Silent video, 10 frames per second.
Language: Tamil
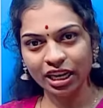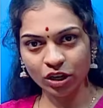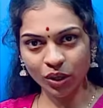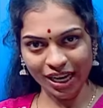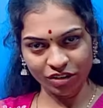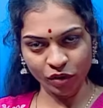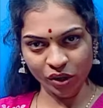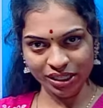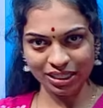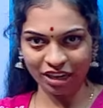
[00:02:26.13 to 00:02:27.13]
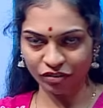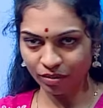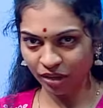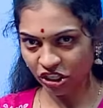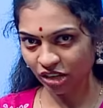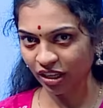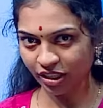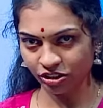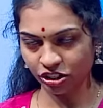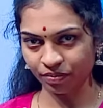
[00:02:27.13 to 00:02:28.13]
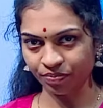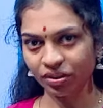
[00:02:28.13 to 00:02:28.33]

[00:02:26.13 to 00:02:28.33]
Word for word: எனக்கு ஒரு அட்வான்ஸ்ட் இன்ஃபர்மேஷன் வந்துச்சு